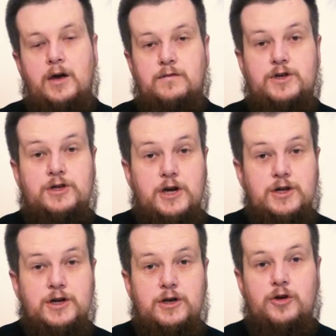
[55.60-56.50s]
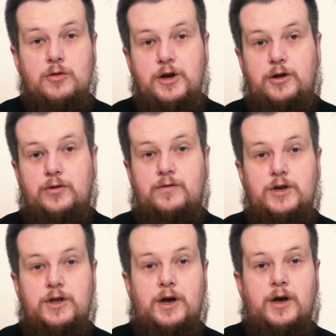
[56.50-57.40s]
Dzisiejszej dobrej
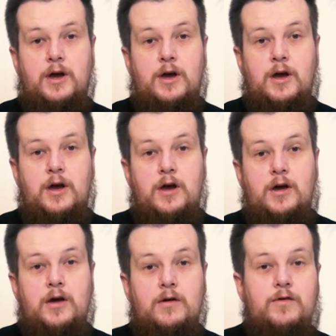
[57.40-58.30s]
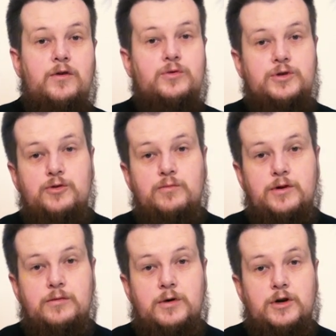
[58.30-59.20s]
nowinie
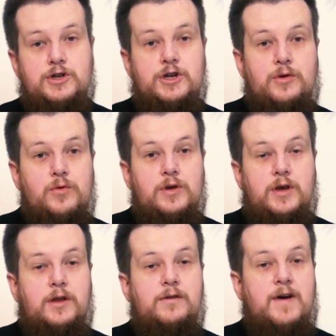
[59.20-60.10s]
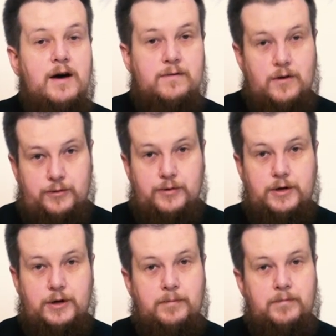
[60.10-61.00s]
wyróżniłbym szczególnie dwa
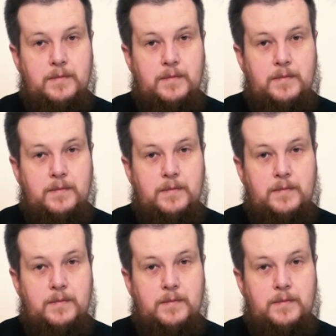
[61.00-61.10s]
wątki –